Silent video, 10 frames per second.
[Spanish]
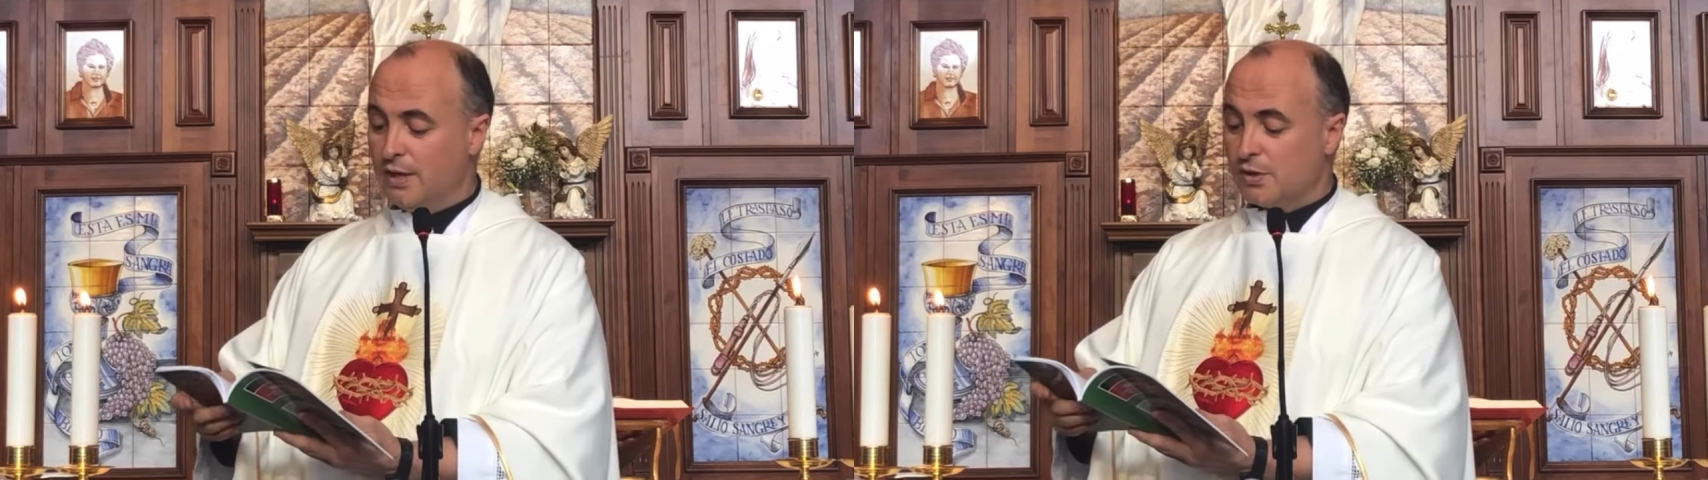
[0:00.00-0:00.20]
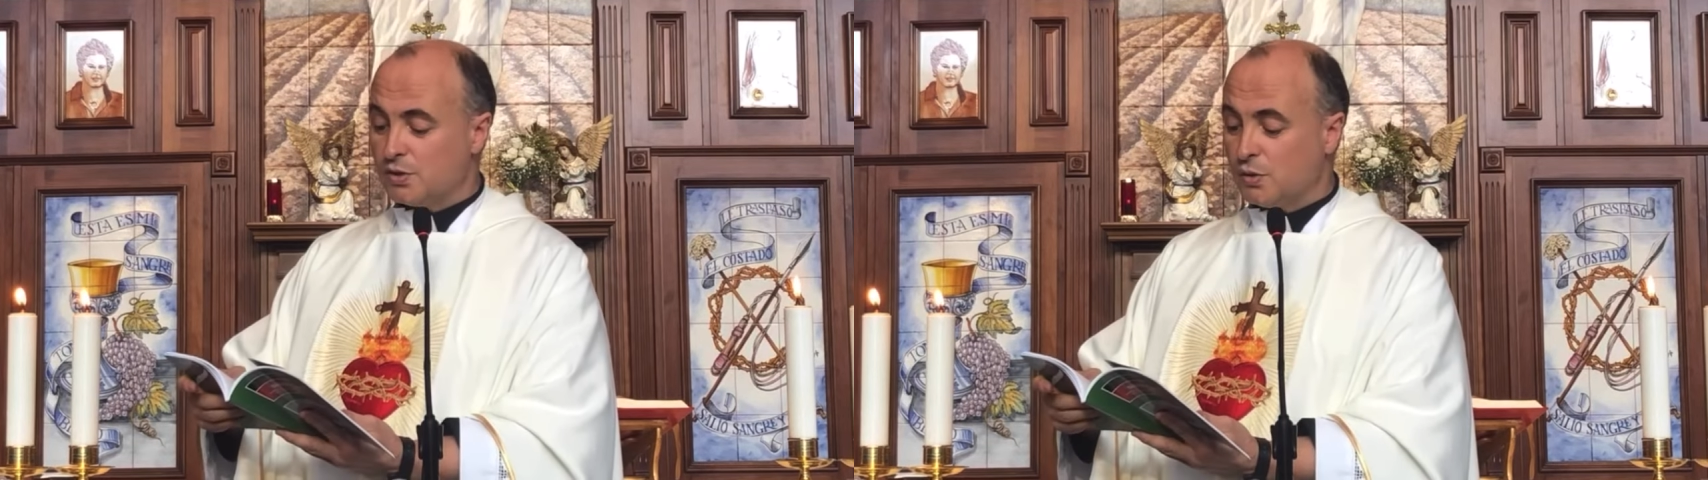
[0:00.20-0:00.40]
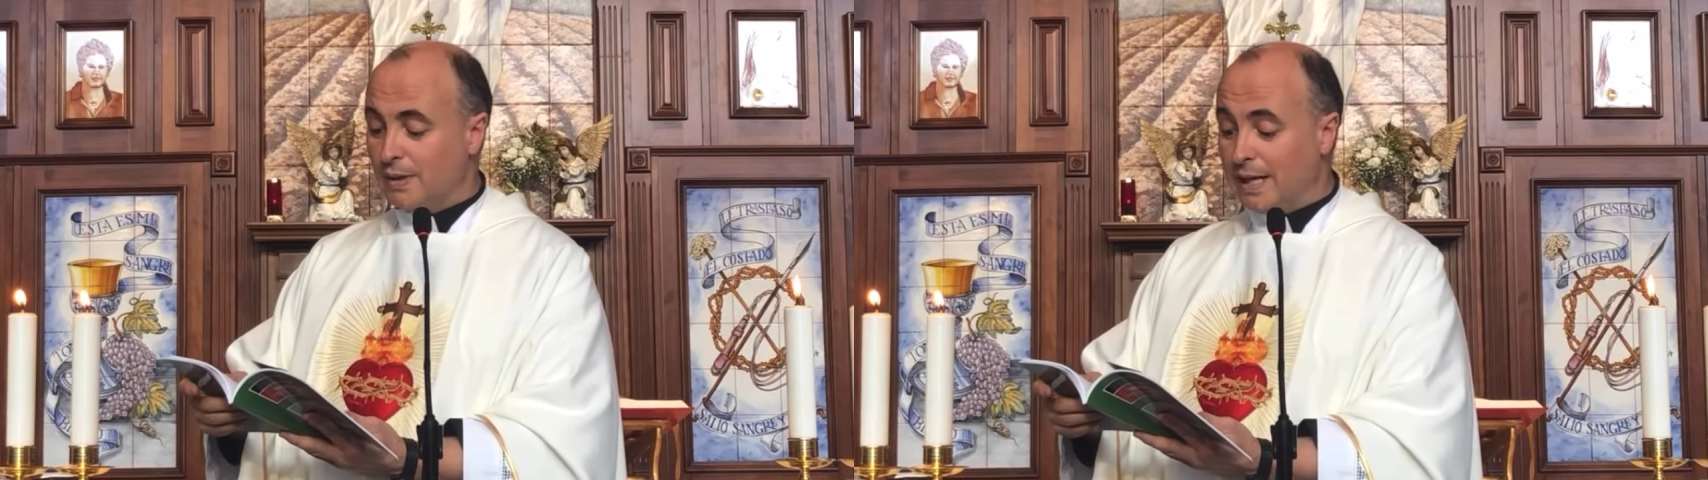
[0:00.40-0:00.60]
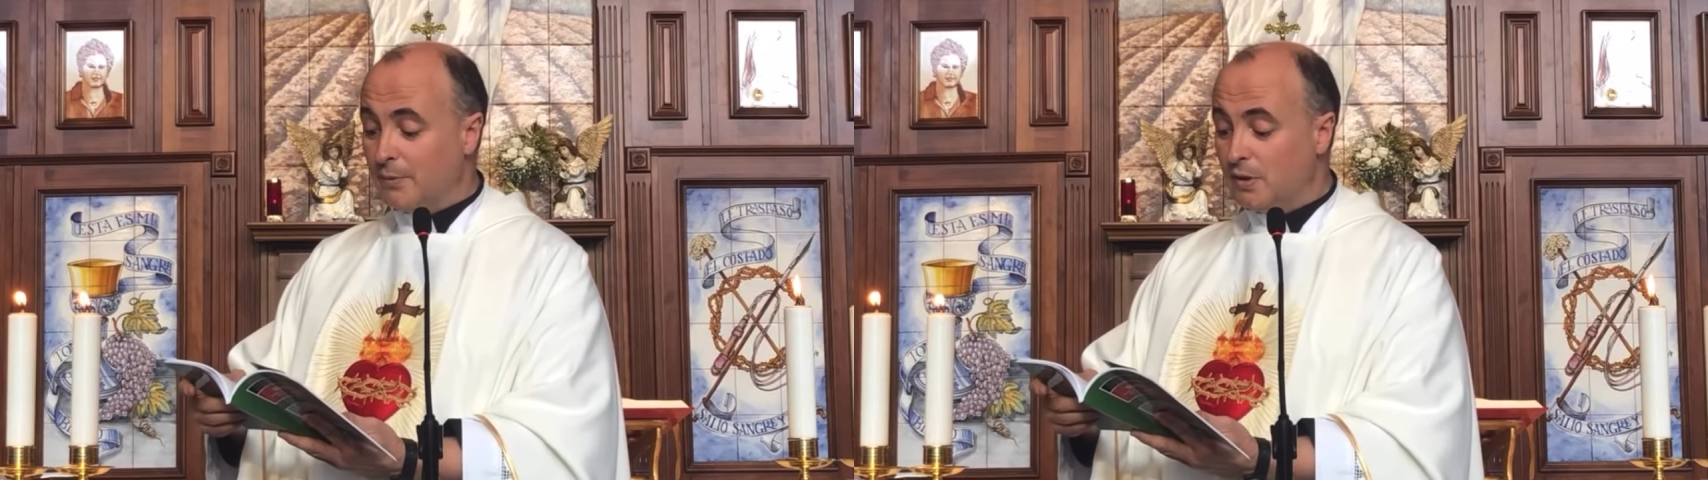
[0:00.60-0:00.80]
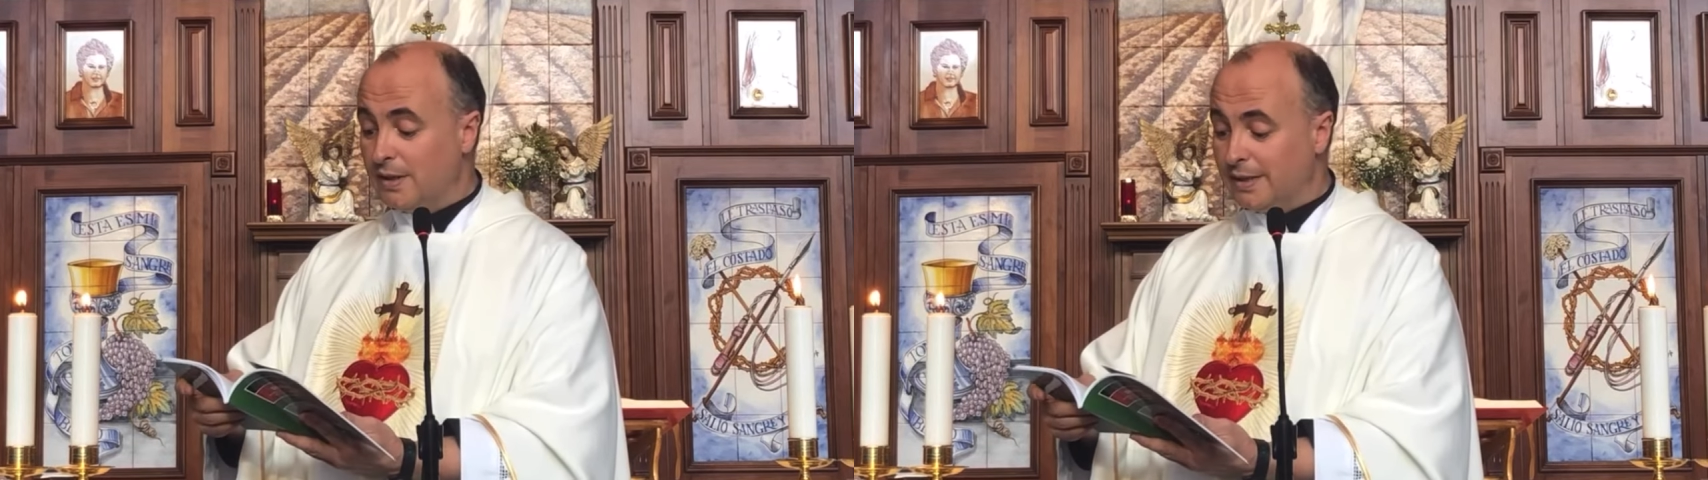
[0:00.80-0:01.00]
sobre el
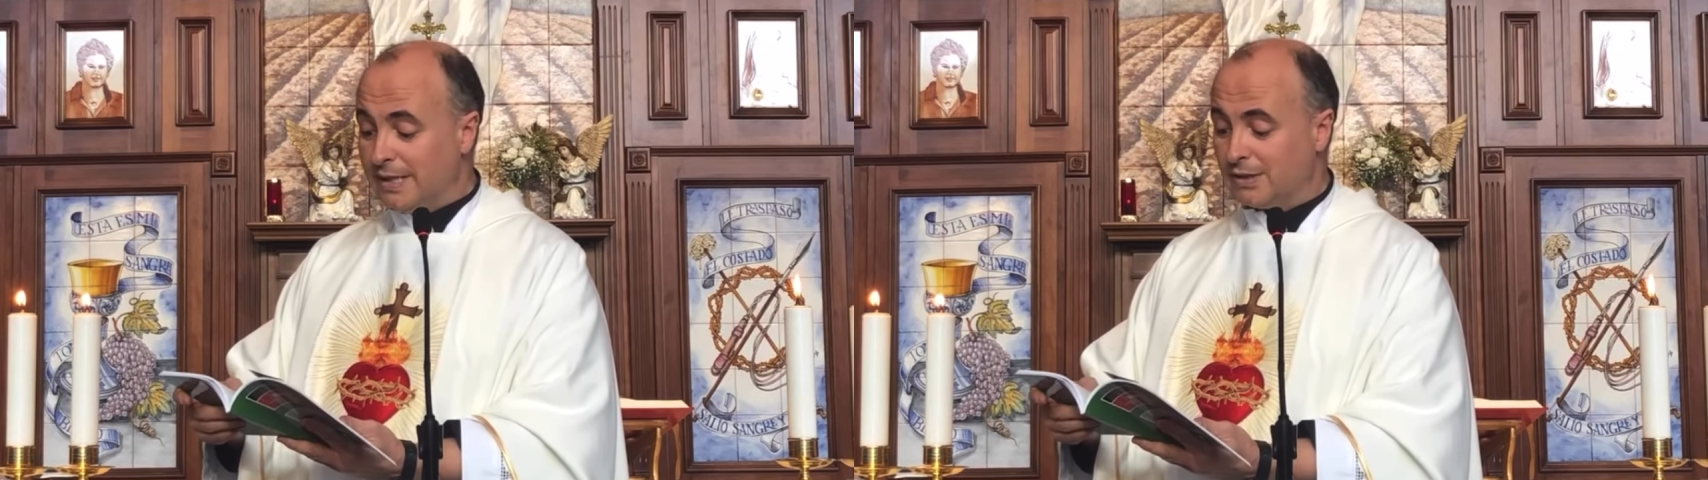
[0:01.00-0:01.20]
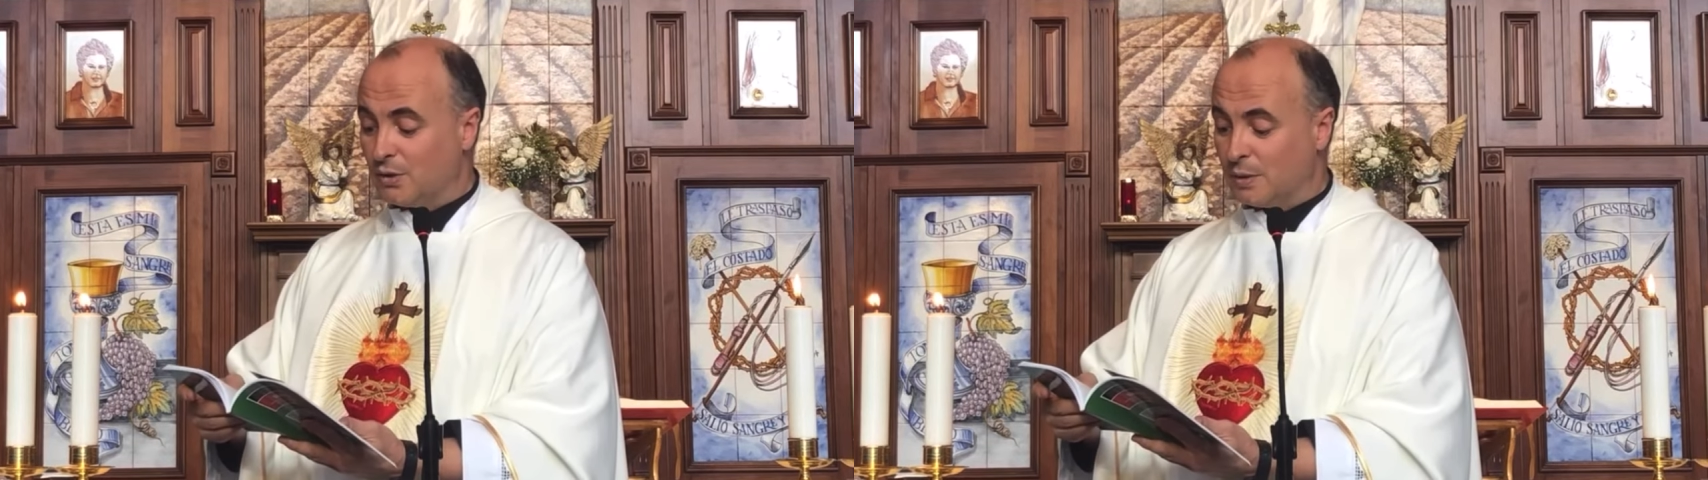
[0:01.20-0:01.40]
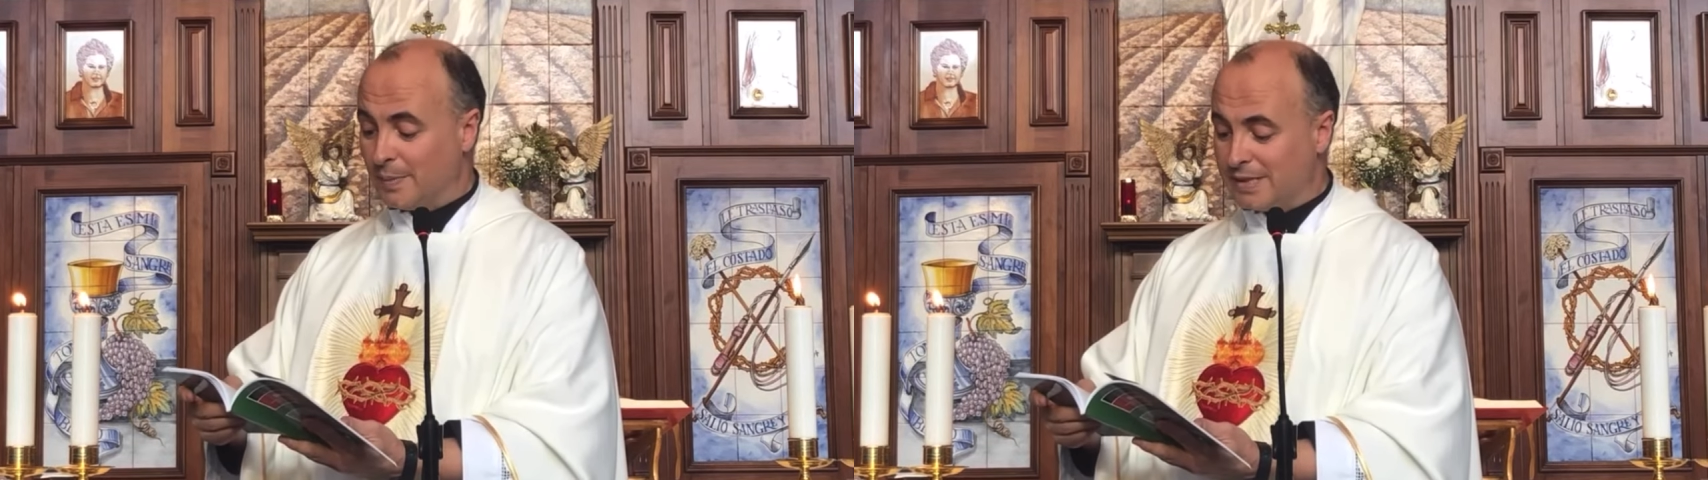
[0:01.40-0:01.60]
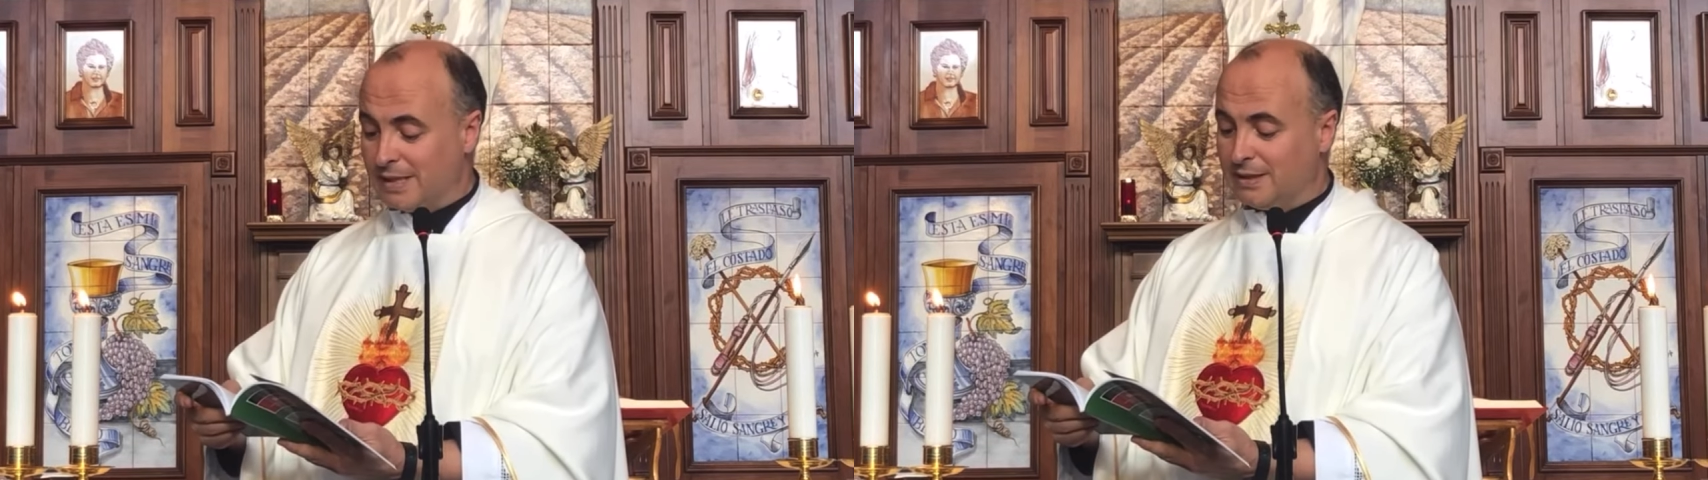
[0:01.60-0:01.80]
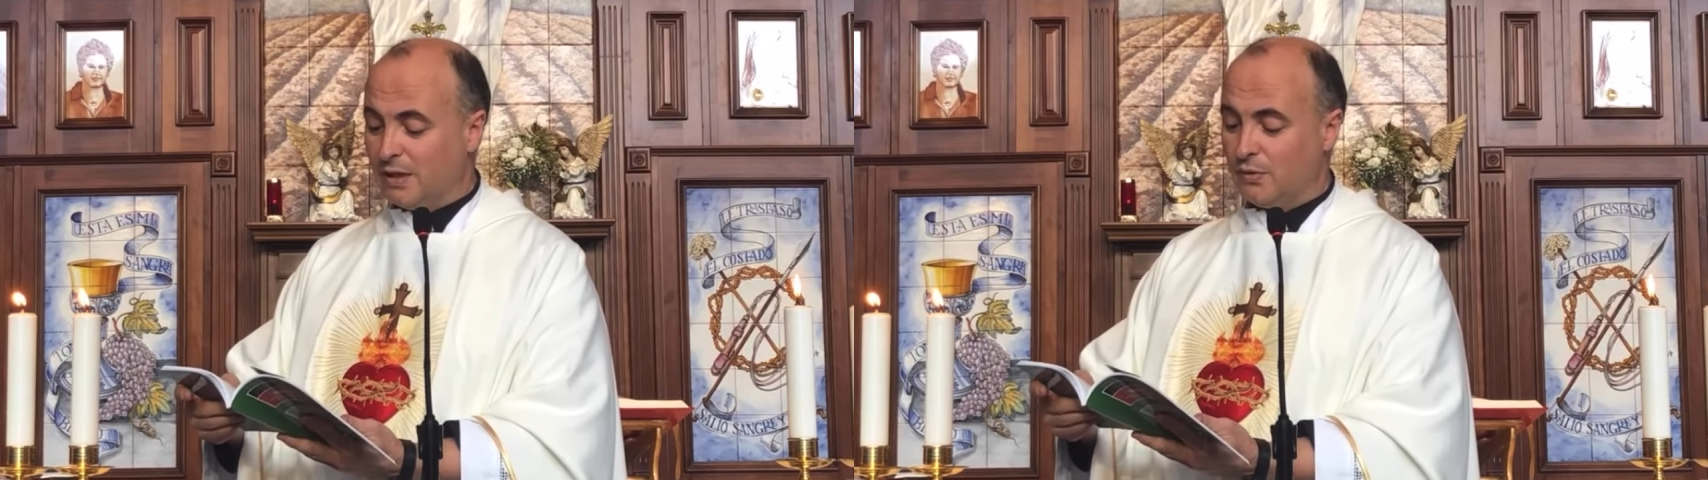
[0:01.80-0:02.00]
amor de Cristo
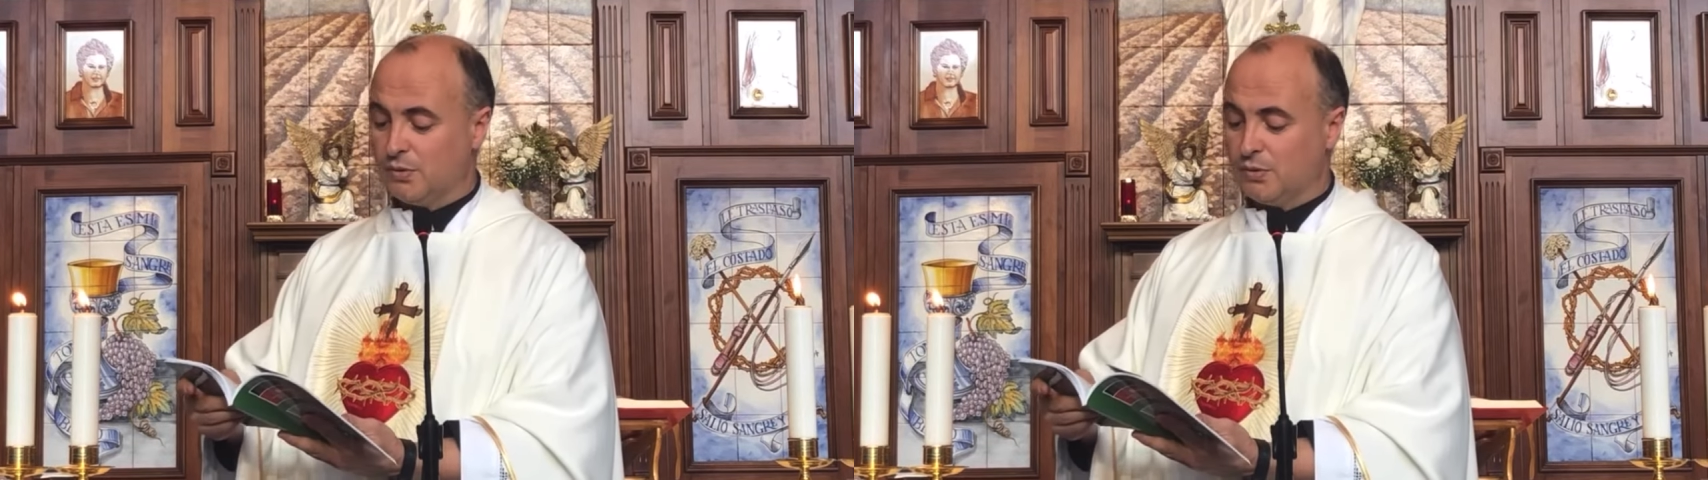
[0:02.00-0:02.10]
representado